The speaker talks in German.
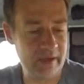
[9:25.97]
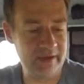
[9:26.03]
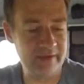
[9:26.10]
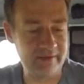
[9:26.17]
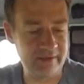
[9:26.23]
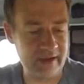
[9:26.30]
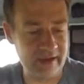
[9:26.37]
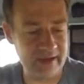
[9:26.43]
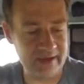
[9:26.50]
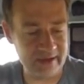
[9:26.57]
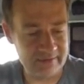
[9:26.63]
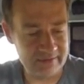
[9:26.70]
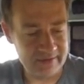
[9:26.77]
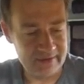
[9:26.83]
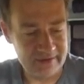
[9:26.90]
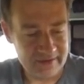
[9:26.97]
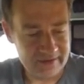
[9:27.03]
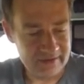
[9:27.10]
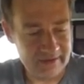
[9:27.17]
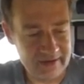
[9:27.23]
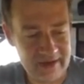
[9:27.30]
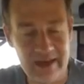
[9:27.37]
meine drei
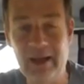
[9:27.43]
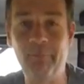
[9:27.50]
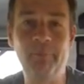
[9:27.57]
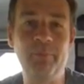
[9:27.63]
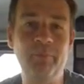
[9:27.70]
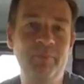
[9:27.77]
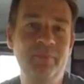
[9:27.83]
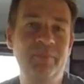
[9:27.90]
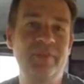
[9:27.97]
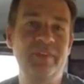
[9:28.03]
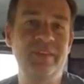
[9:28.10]
Lampen,